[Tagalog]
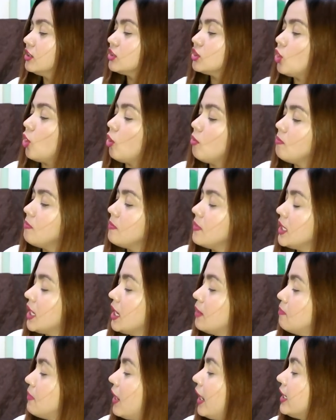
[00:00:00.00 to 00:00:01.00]
So, ma
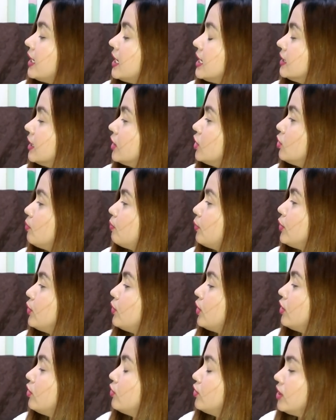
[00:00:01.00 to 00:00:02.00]
makikita niyo po
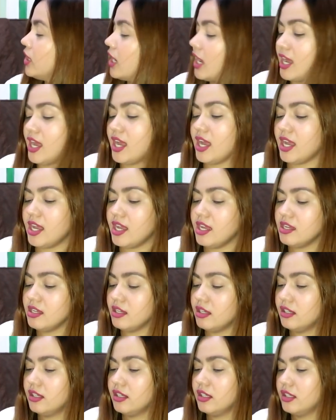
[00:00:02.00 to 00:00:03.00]
yung ano niya.
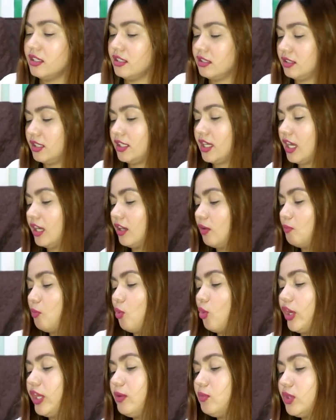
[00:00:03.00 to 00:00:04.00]
Teka,
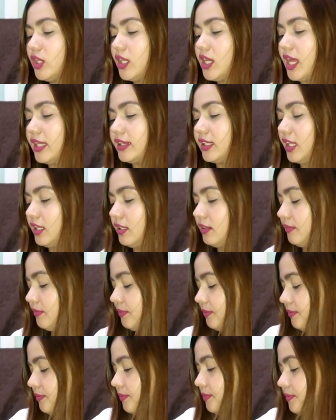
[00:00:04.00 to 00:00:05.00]
buuin muna natin.
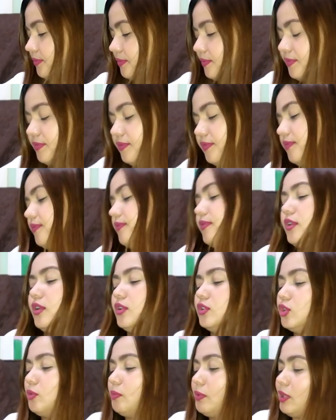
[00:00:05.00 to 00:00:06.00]

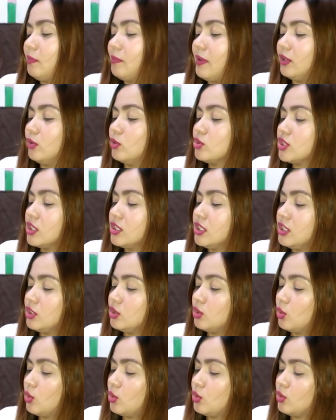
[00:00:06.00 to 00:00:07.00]
So, pinapatong siya
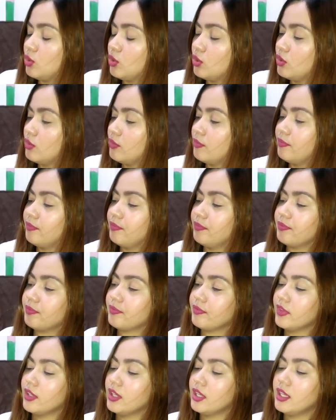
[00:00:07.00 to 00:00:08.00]
dito.
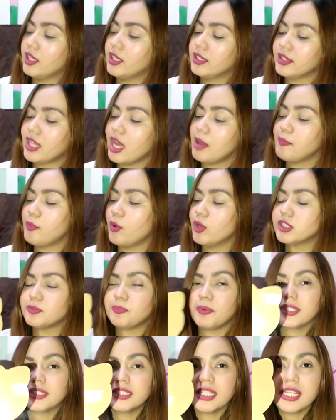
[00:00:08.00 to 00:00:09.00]
Tapos,
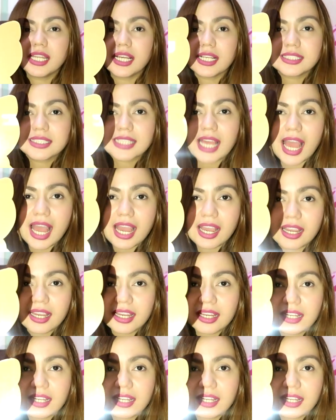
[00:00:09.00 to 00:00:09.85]
pag sinaksak,